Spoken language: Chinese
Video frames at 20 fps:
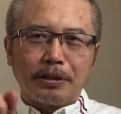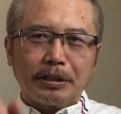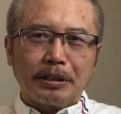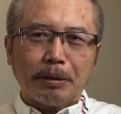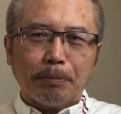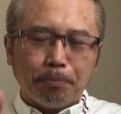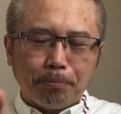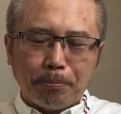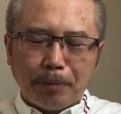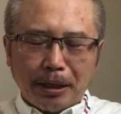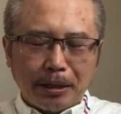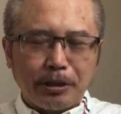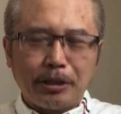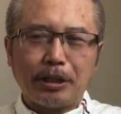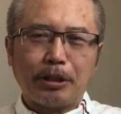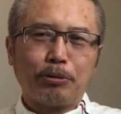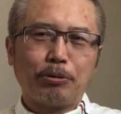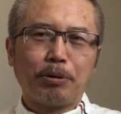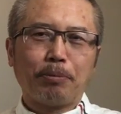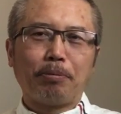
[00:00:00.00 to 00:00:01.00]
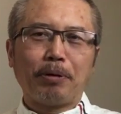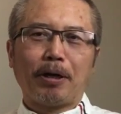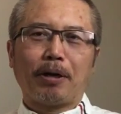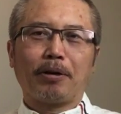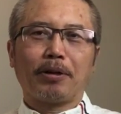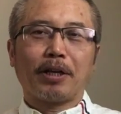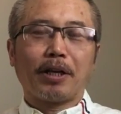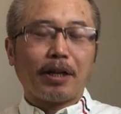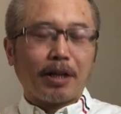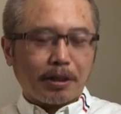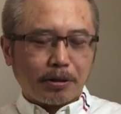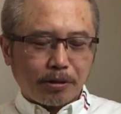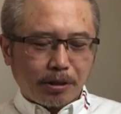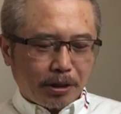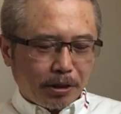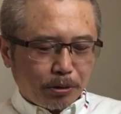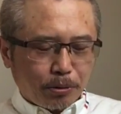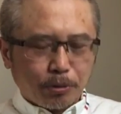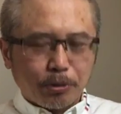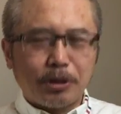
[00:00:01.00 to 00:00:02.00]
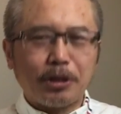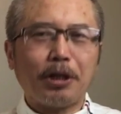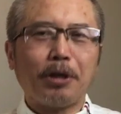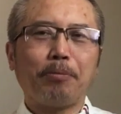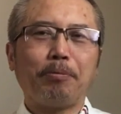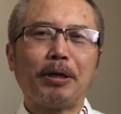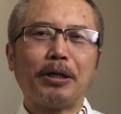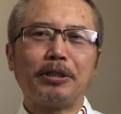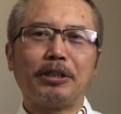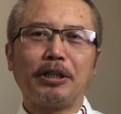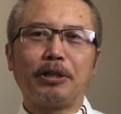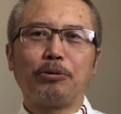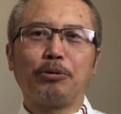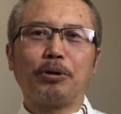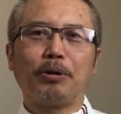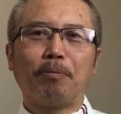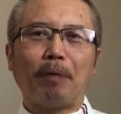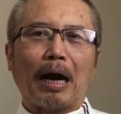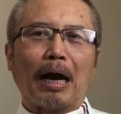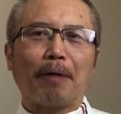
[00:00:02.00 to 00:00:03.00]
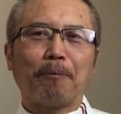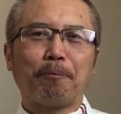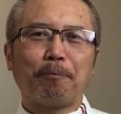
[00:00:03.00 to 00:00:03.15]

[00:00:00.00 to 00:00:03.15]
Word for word: 正面解决不了的，那就可以从侧面解决嘛。